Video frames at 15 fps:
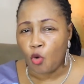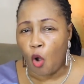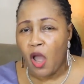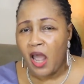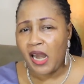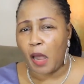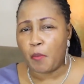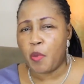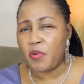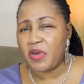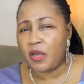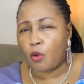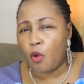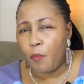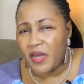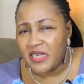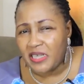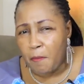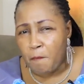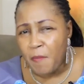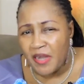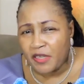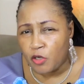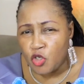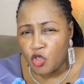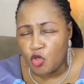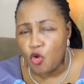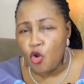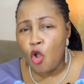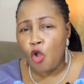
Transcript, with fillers: nom. La Bible dit que par ses maîtresses